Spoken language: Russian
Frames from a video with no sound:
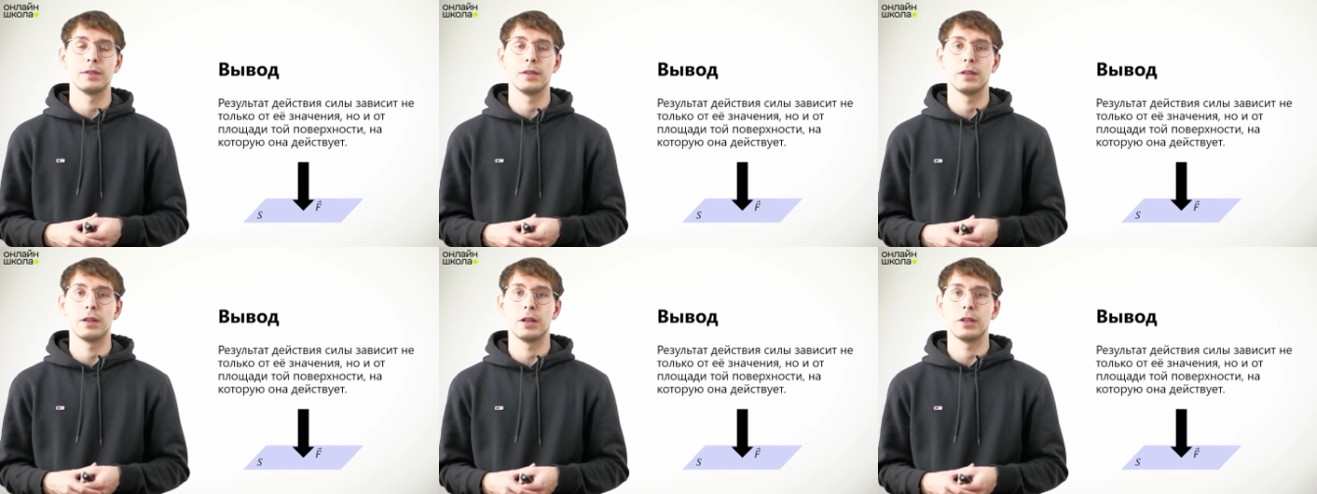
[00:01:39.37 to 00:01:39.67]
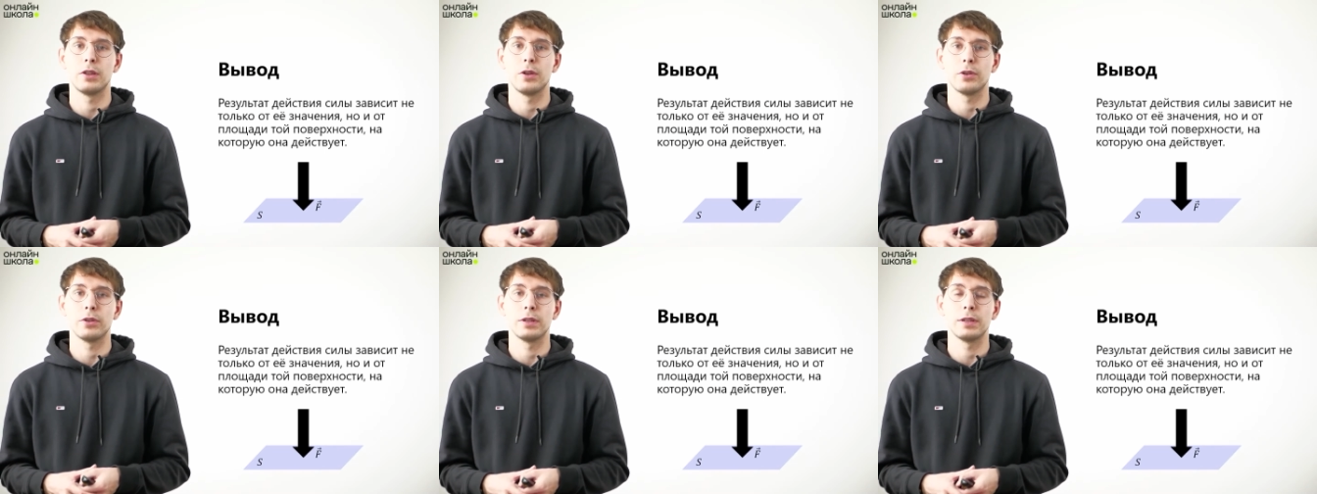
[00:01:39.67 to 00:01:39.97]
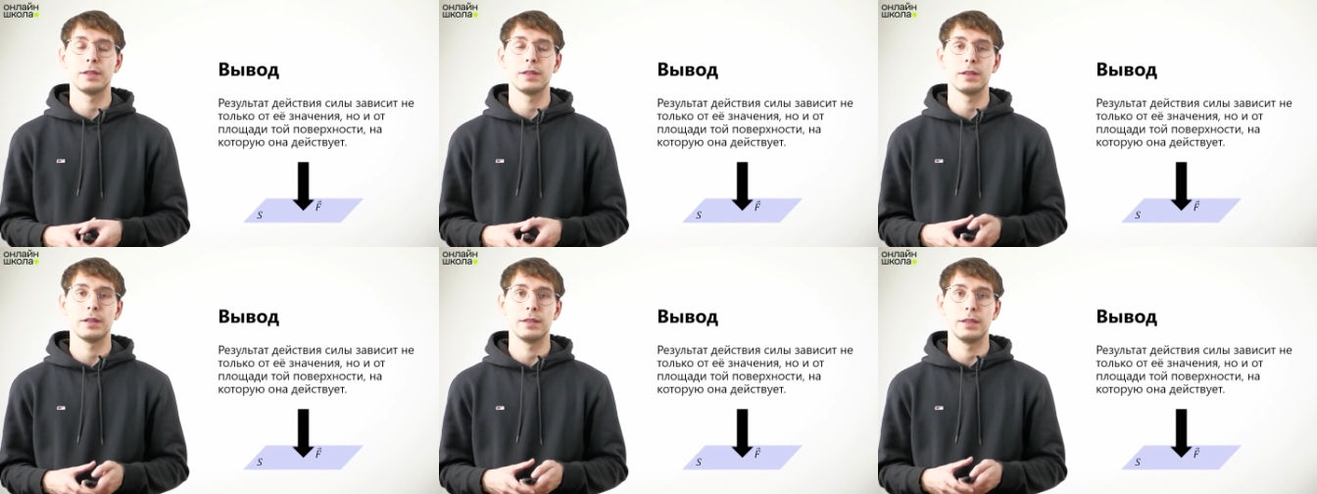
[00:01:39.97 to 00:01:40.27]
на которой эта
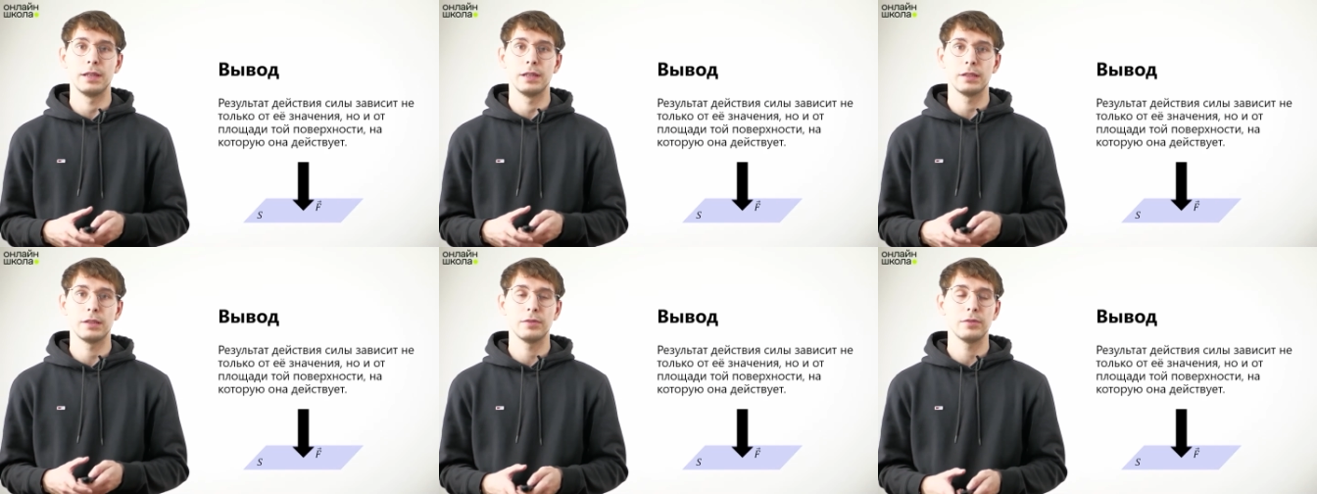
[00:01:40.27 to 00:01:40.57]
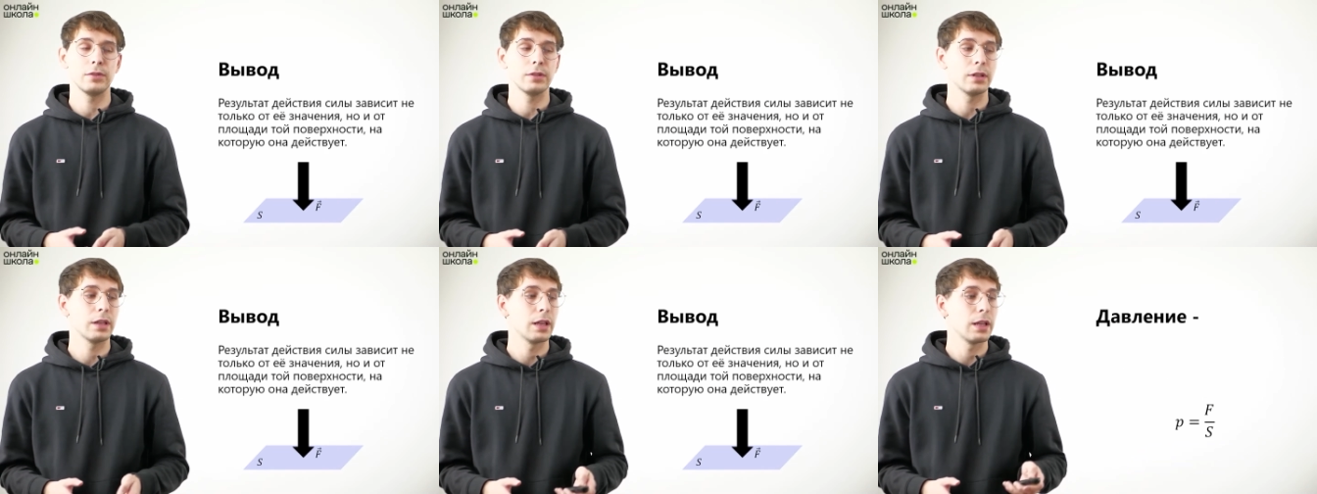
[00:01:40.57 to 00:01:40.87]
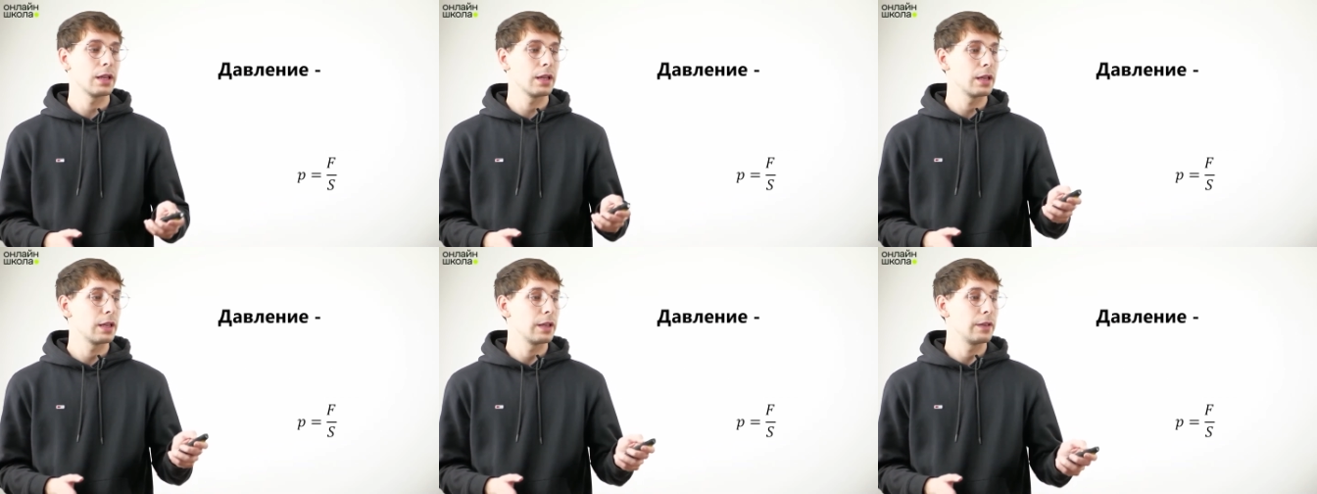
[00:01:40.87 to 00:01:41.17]
сила действует,
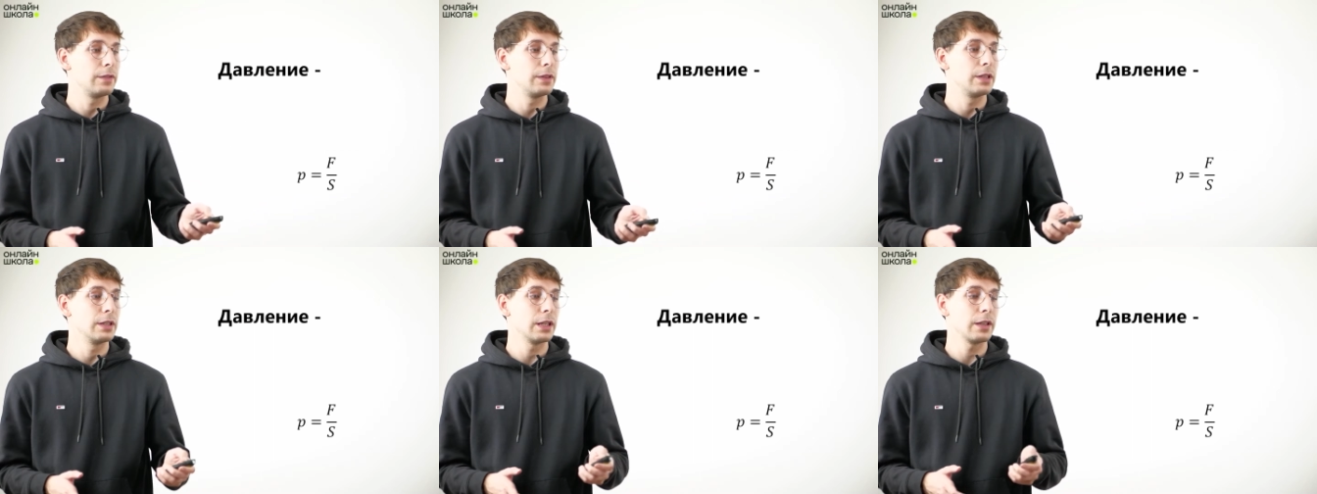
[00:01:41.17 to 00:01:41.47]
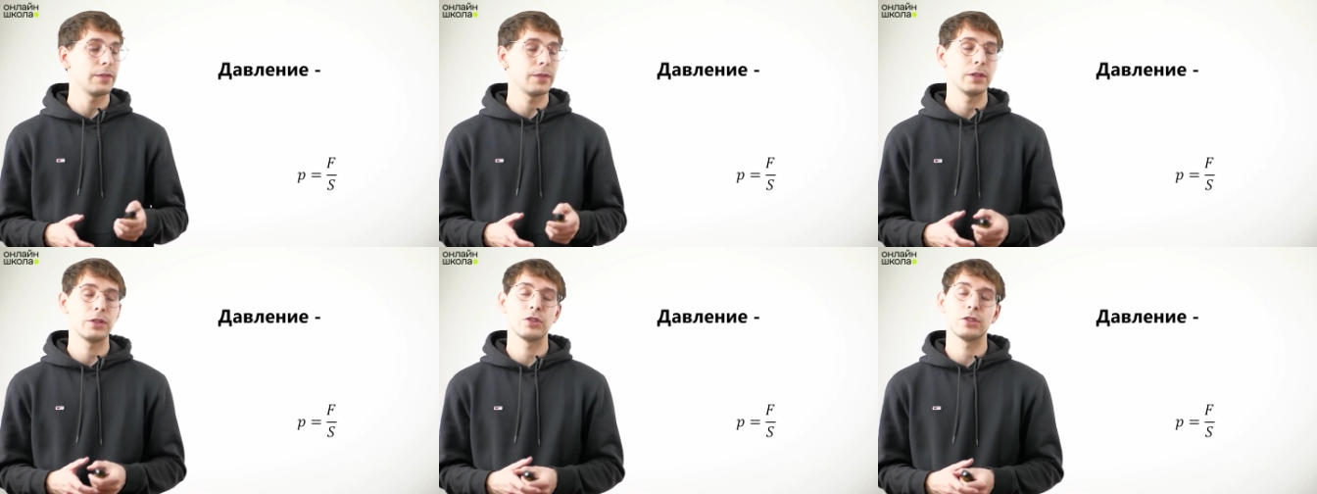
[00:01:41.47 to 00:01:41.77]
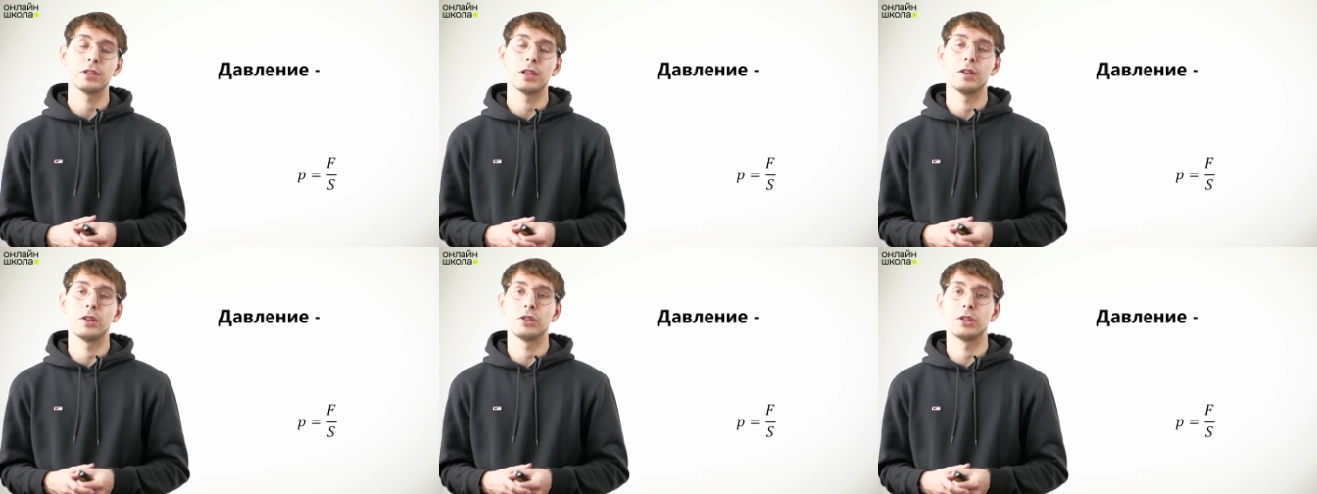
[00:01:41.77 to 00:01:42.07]
введена
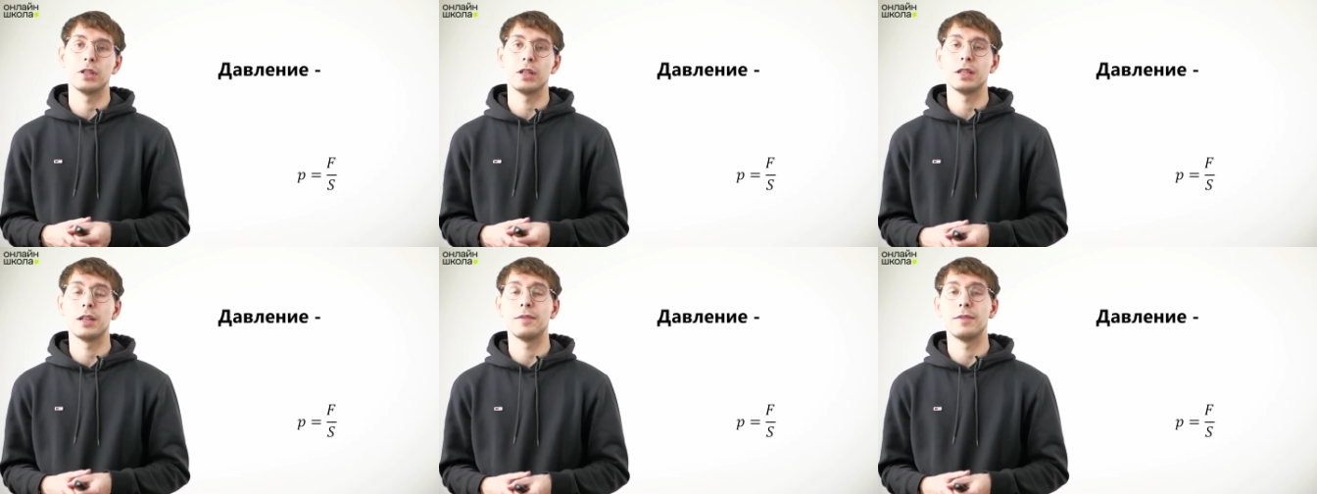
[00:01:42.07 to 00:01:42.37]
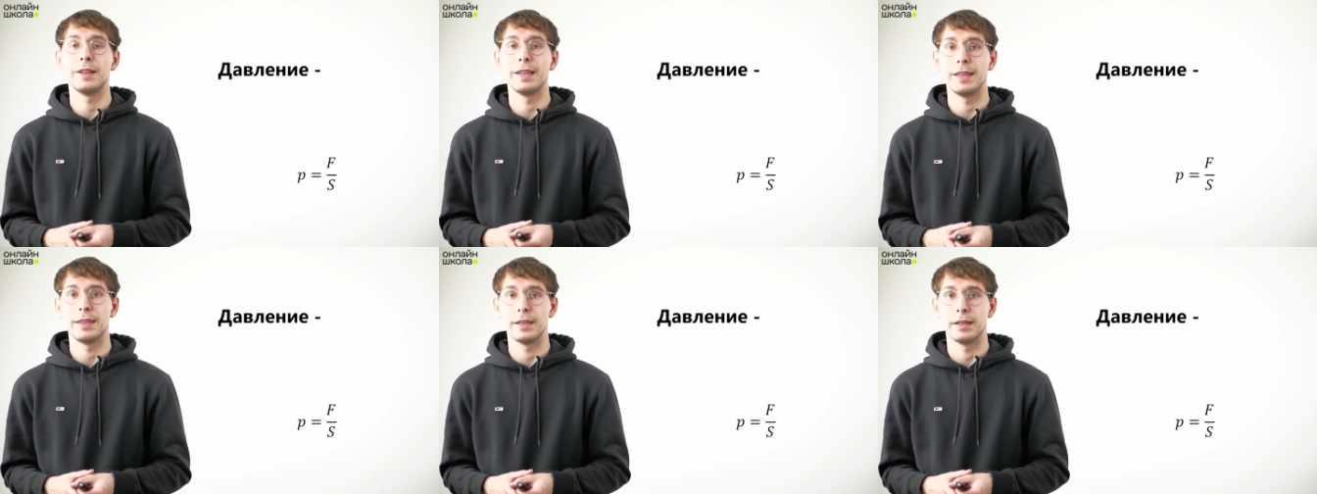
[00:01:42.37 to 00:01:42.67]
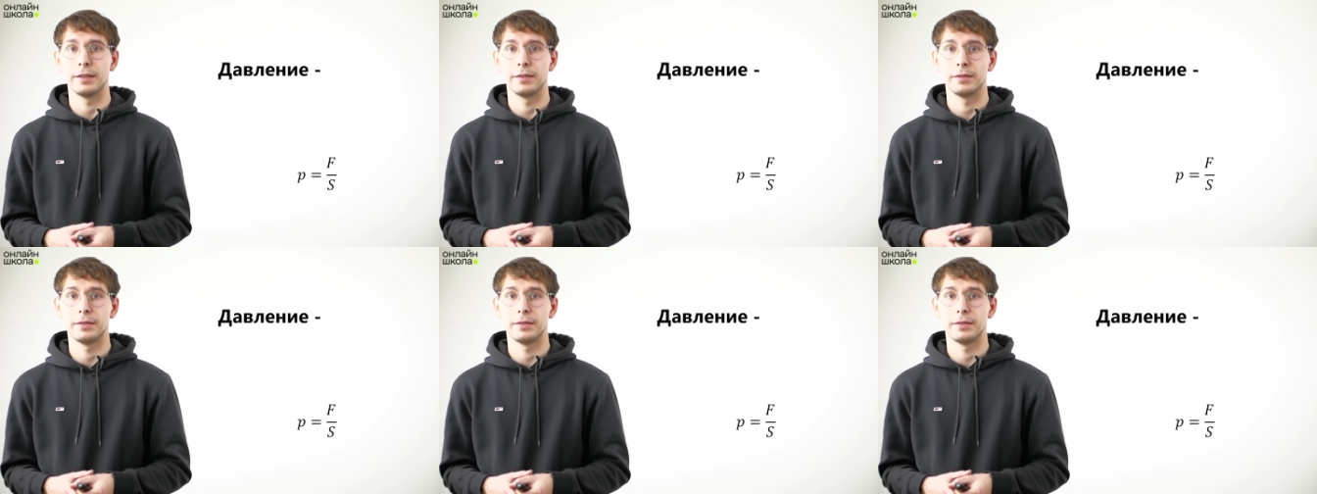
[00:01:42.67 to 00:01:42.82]
физическая величина давления.